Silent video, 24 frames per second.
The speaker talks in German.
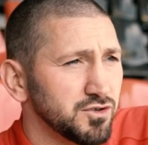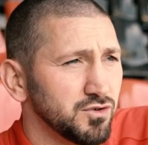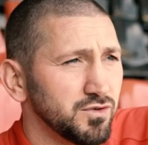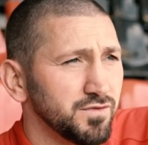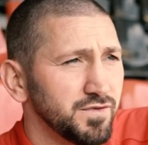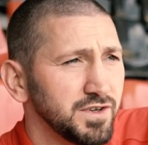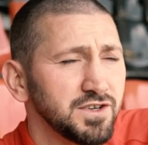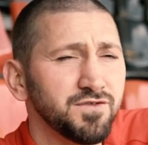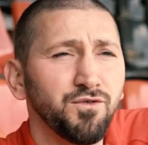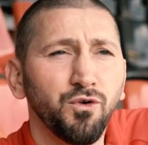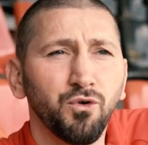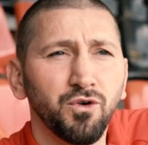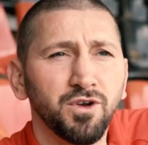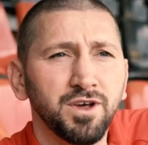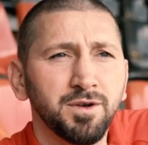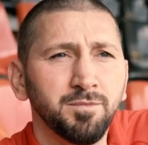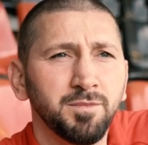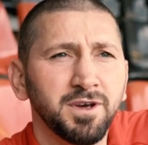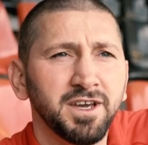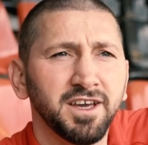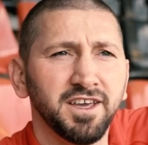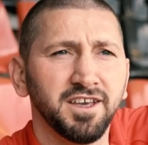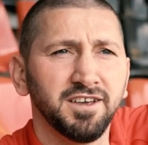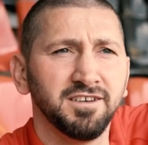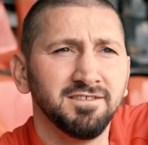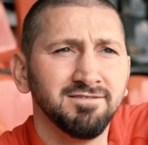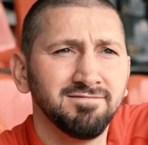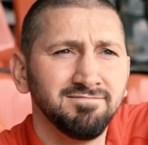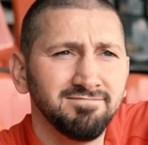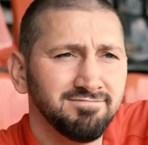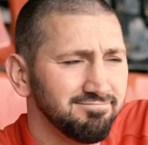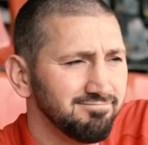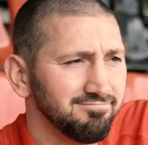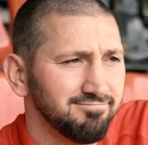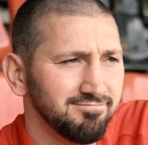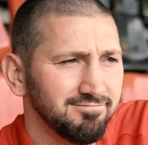so wie ich wohne in Mering.
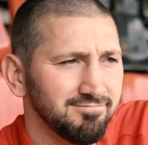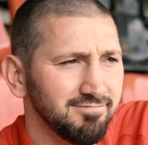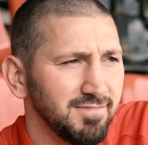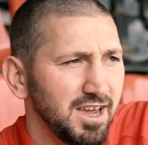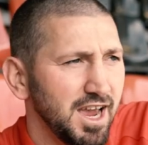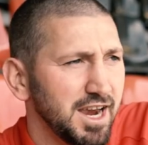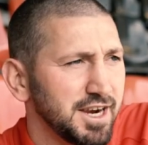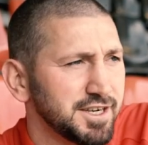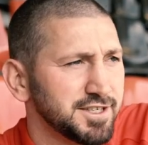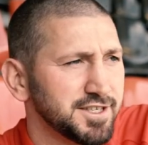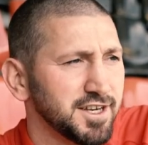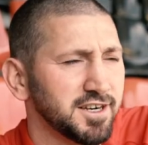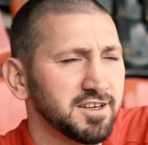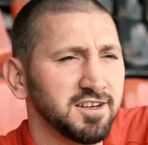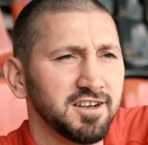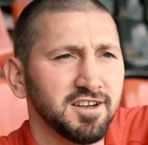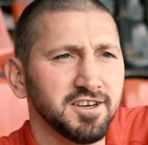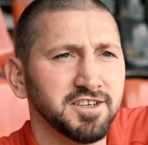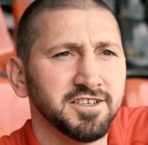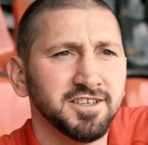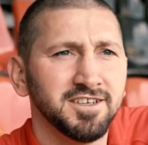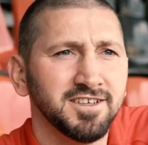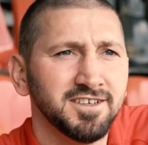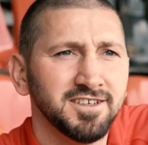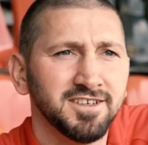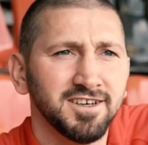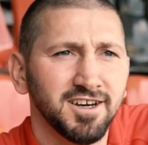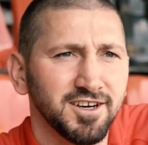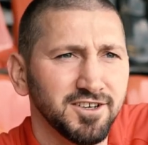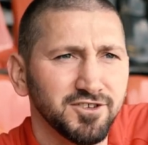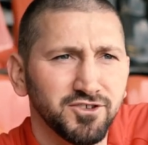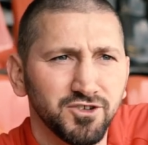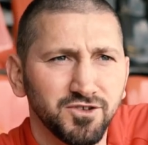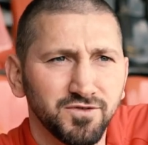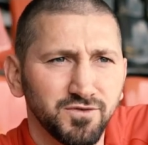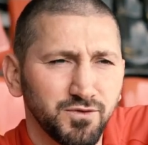Exakt gleich.
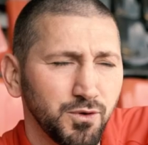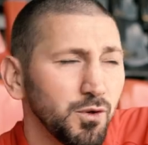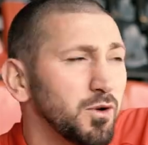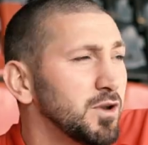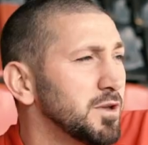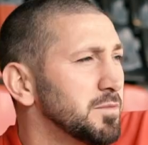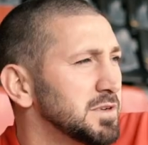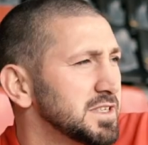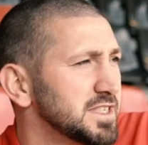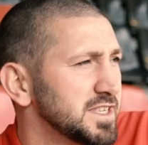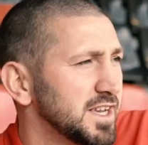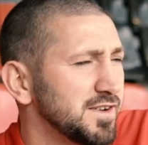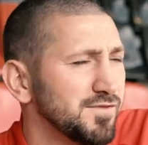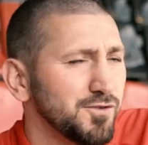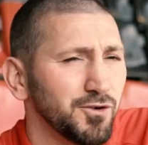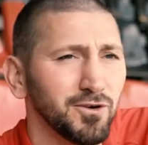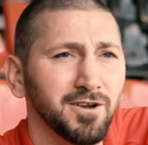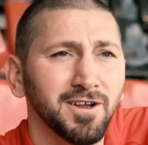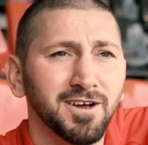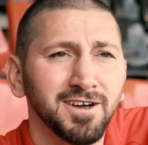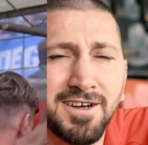Also fühle ich mich sehr wohl.